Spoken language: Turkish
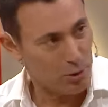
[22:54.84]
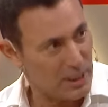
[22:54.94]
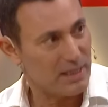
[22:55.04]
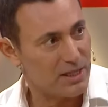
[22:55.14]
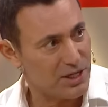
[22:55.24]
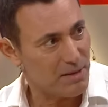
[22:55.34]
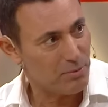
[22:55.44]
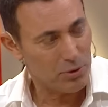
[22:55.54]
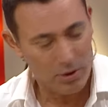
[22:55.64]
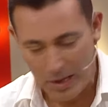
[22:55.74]
özetleyeceğim
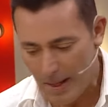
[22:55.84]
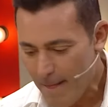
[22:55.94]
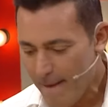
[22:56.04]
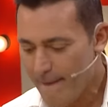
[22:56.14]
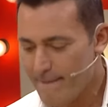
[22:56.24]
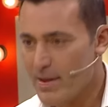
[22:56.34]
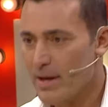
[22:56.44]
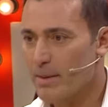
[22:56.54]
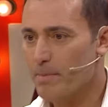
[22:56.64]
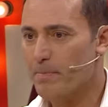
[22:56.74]
bunu.
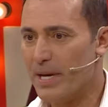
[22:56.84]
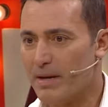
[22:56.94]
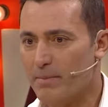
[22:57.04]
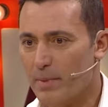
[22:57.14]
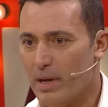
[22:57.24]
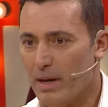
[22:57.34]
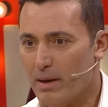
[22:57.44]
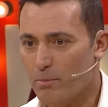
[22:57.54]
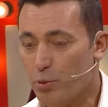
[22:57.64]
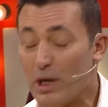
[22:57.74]
Benim
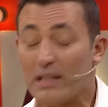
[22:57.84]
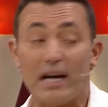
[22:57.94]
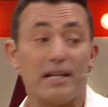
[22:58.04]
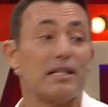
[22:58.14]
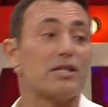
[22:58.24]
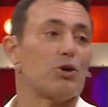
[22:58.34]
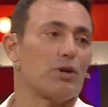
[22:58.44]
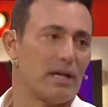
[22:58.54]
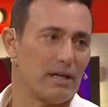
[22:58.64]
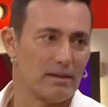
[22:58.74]
bu kadar yıl sonra